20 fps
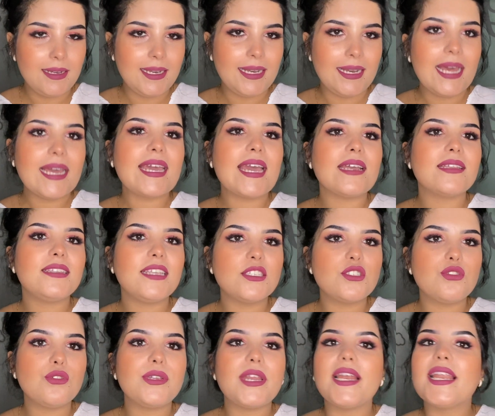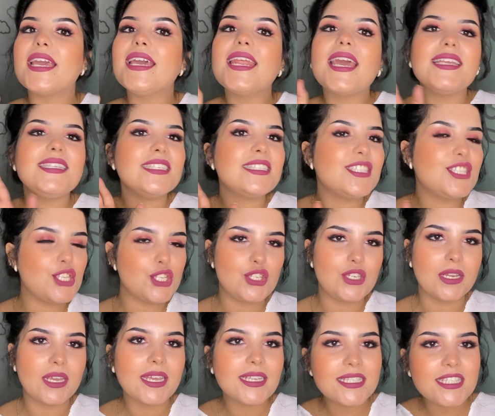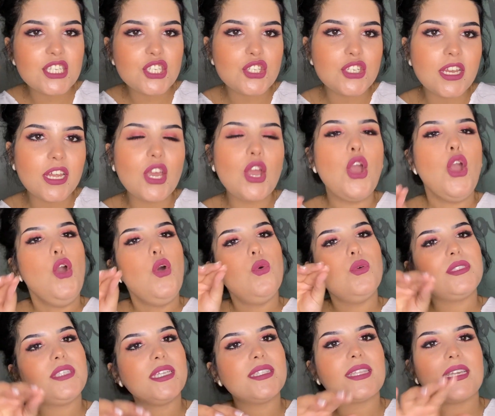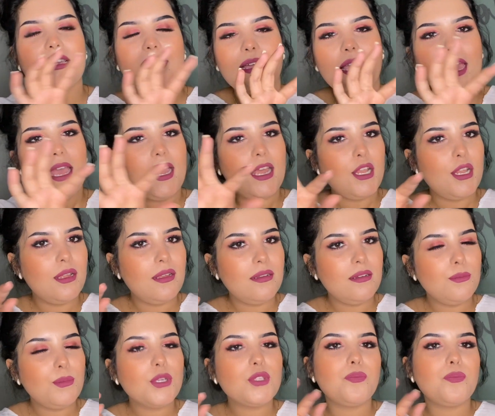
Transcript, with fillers: لا كارت ناسيونال غير غادي تسجلك تسجلك وتعطيك آه، المود